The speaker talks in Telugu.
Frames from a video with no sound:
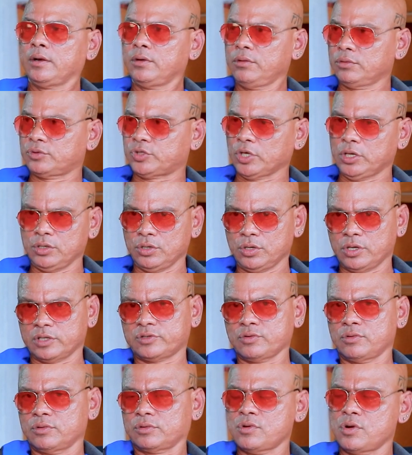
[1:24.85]
నువ్వు
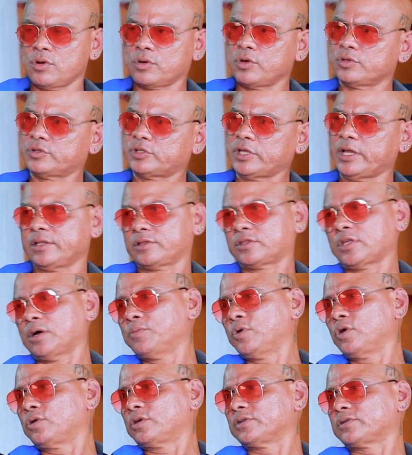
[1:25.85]
తెలుగుదేశంలోకి వస్తే ఇంత
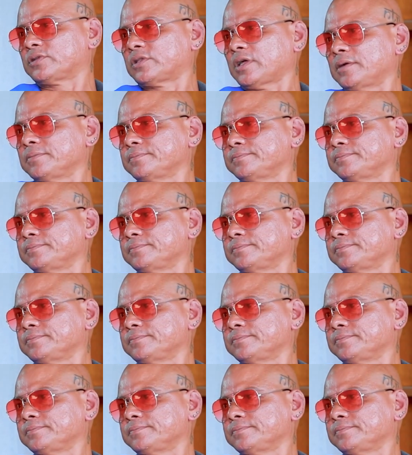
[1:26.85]
అమౌంట్ ఇస్తా